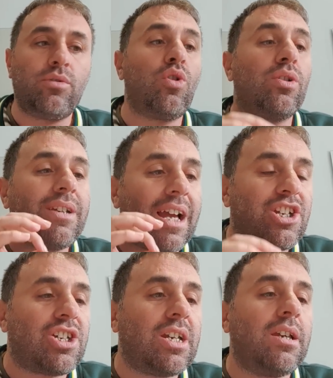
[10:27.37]
de
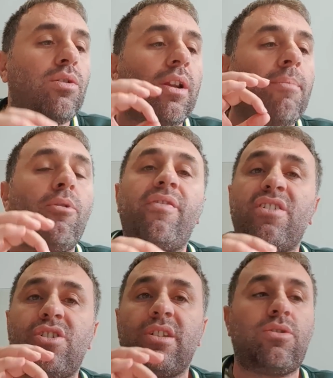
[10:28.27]
gâchis dans la
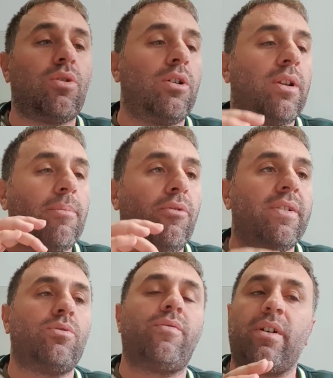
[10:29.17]
mauvaise gestion, dans la
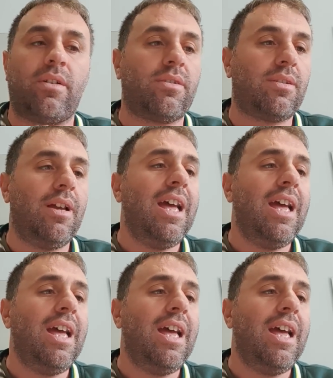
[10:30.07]
mauvaise gouvernance.